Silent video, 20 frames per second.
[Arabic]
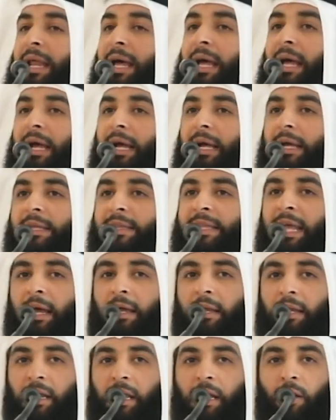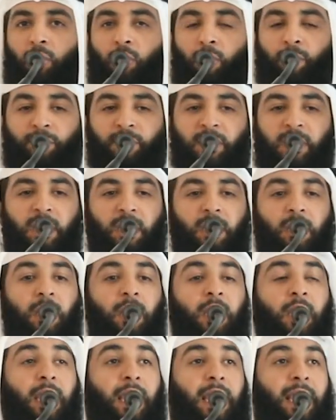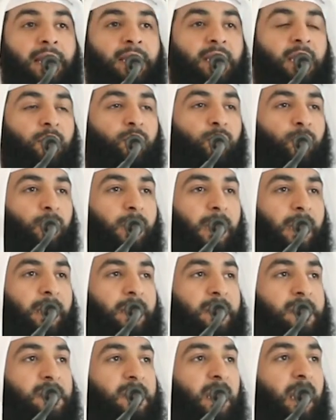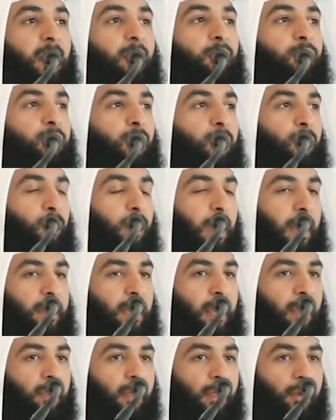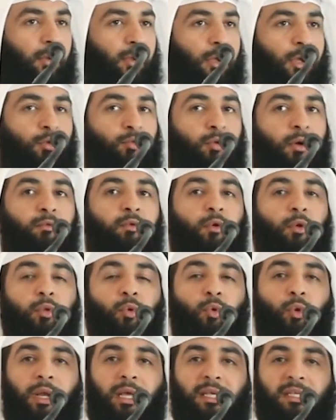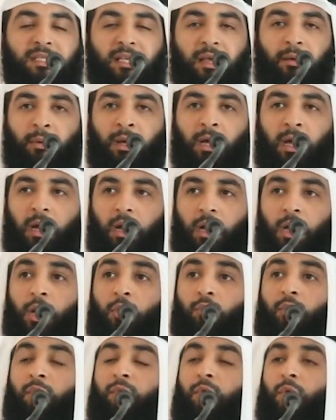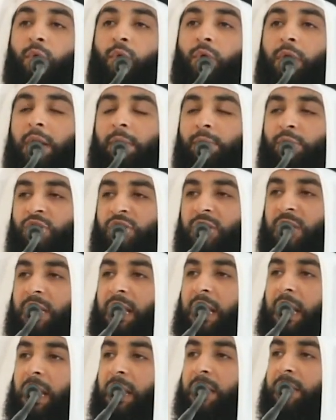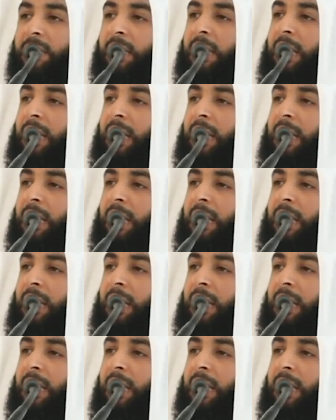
لا دخل له فيه أن يترك الإنسان فضول النظر وفضول السماع وفضول المشغلات